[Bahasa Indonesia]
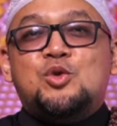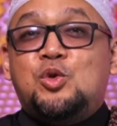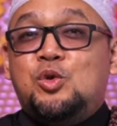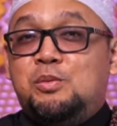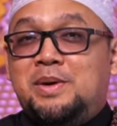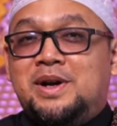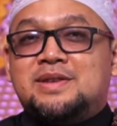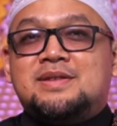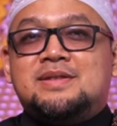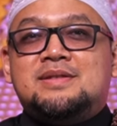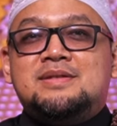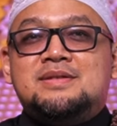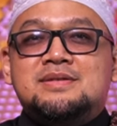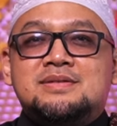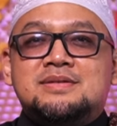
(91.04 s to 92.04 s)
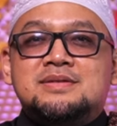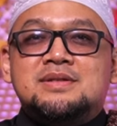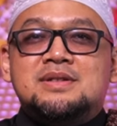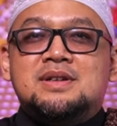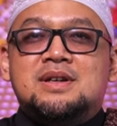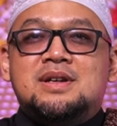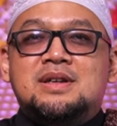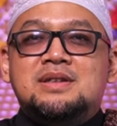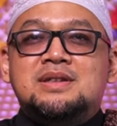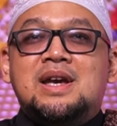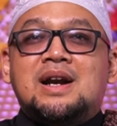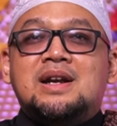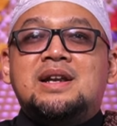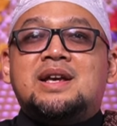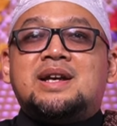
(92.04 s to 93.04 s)
Umat
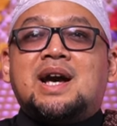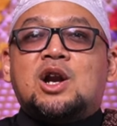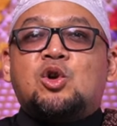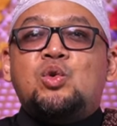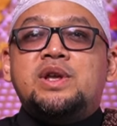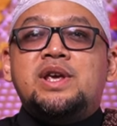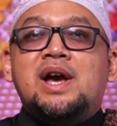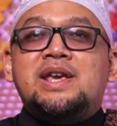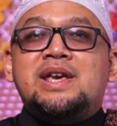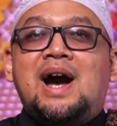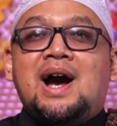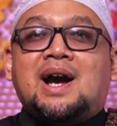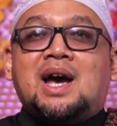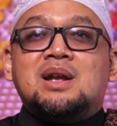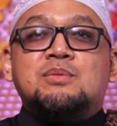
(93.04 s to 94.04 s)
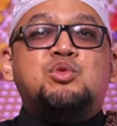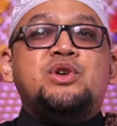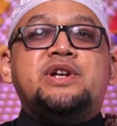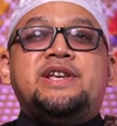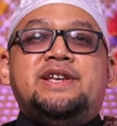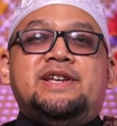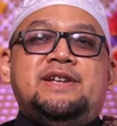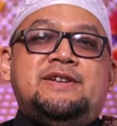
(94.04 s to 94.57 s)
yang dikaruniai akal budi.